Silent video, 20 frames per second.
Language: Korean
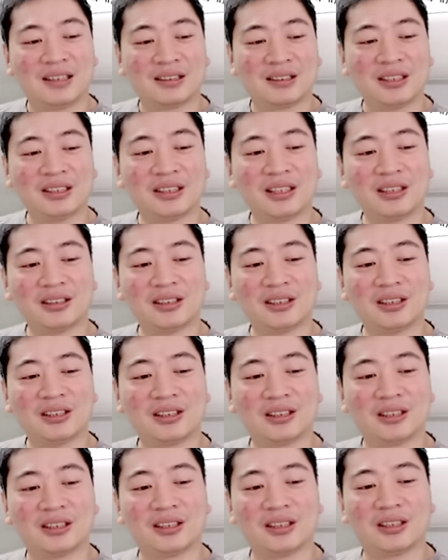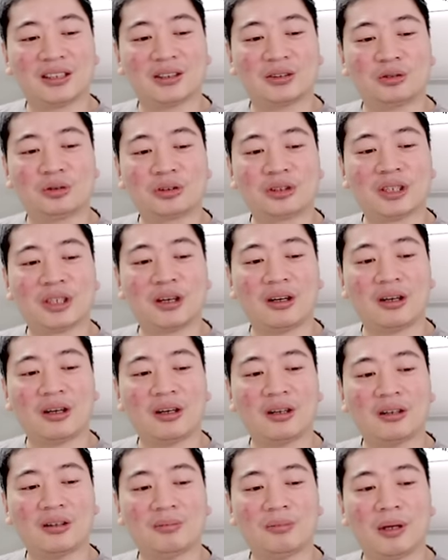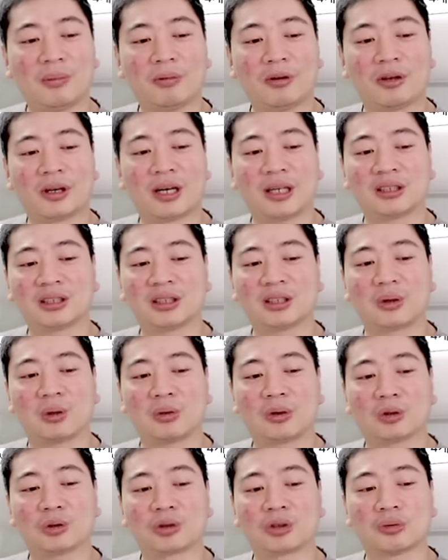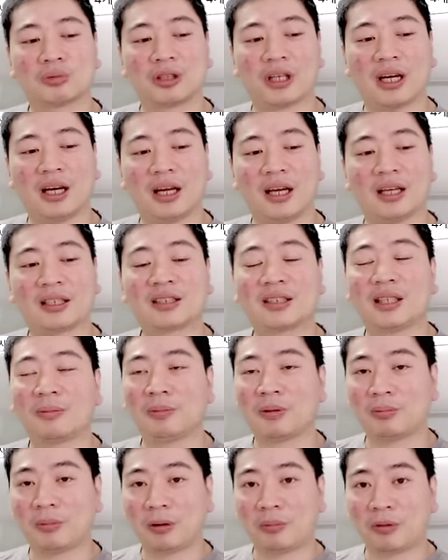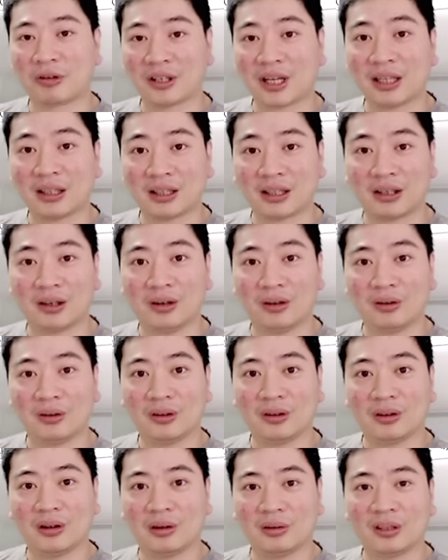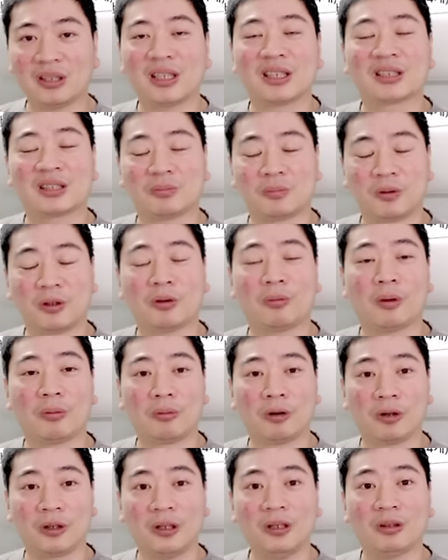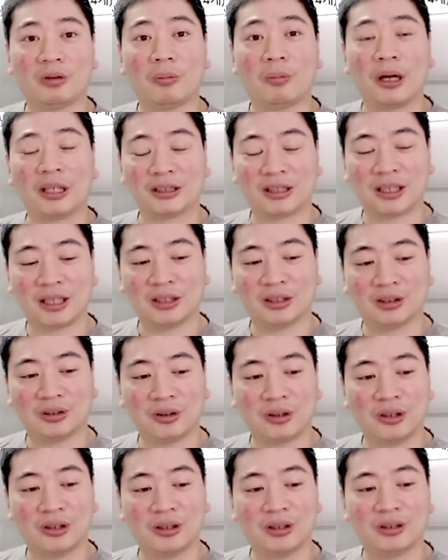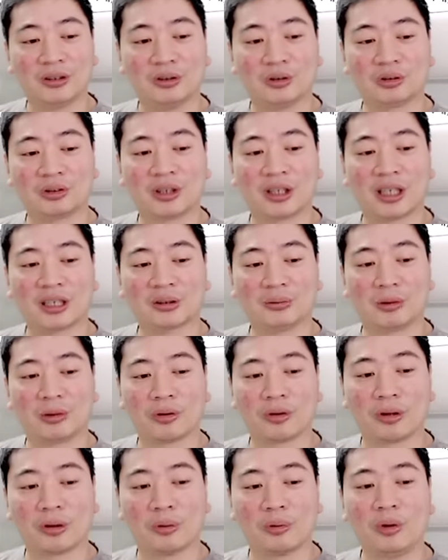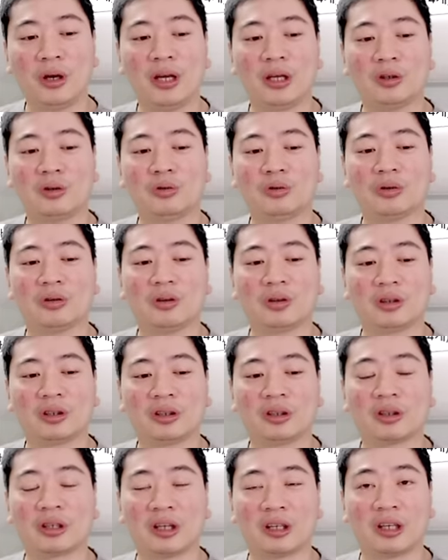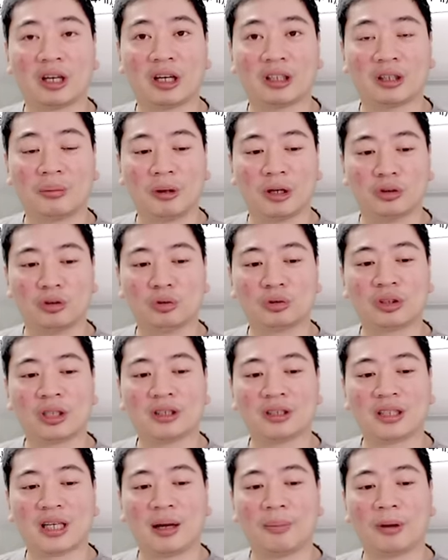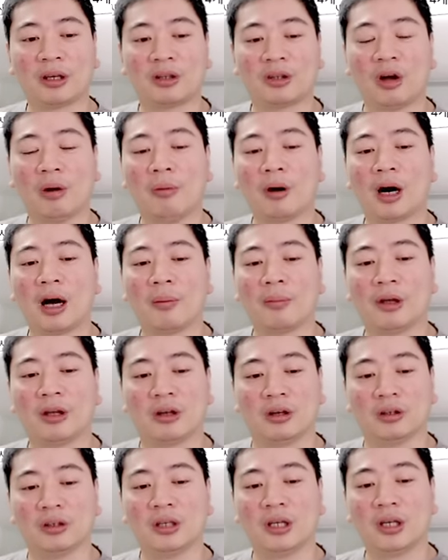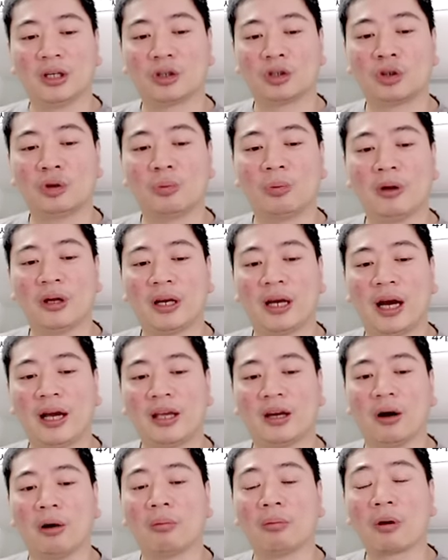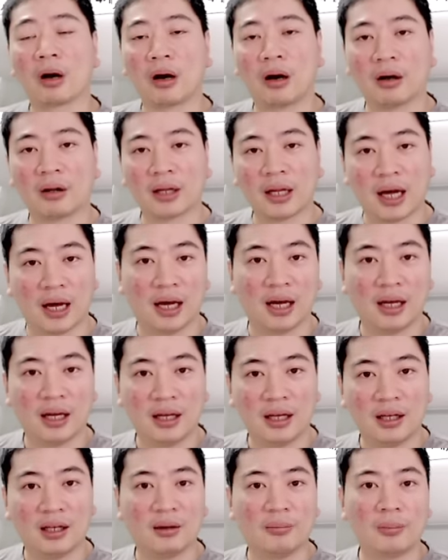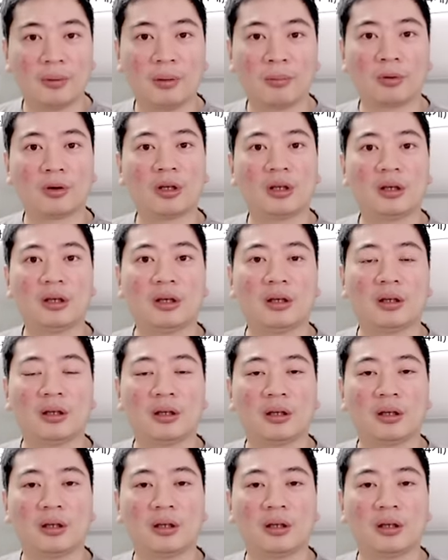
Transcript: 7000 시리즈는 6000 메모리까지 고른 게 좋습니다 XMP 메모리 살 때요 EXPO 메모리도 마찬가지고요 6000까지만 그러세요 왜 유, 그렇게 얘기하냐면 6400이 넘어가면은 큐브엘이 아예 없거나 메모리